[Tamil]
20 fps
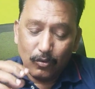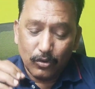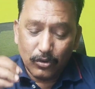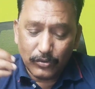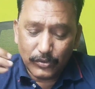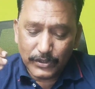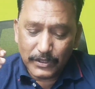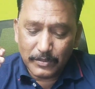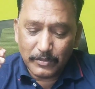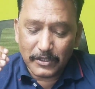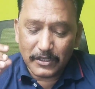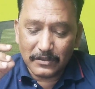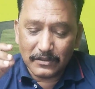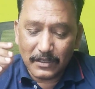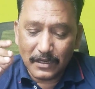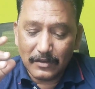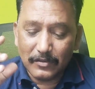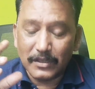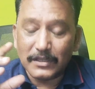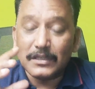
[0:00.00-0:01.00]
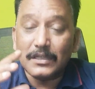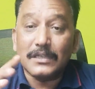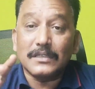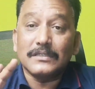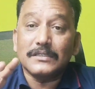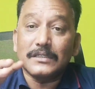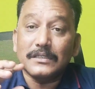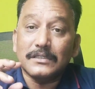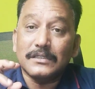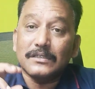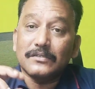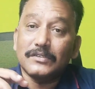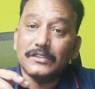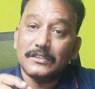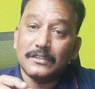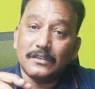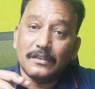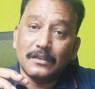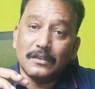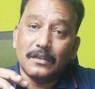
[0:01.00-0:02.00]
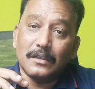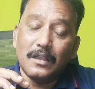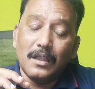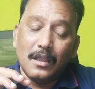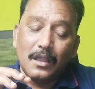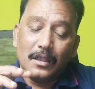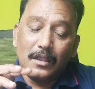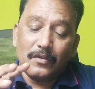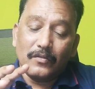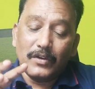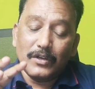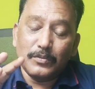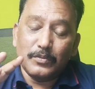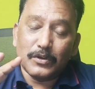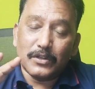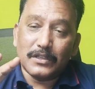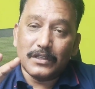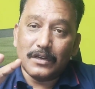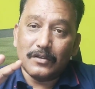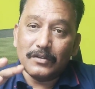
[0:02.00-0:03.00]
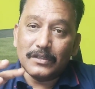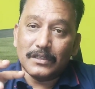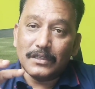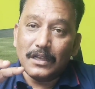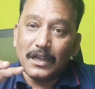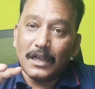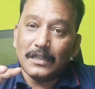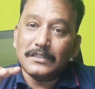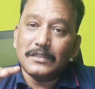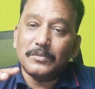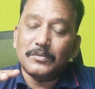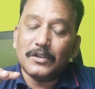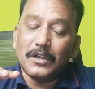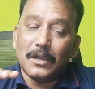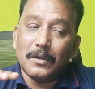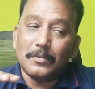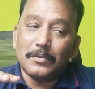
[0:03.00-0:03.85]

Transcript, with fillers: ஒரு விஷயம் மட்டும் தெளிவாக தெரிஞ்சிருச்சு விசி விழுப்புரத்தில் வந்து அதிமுக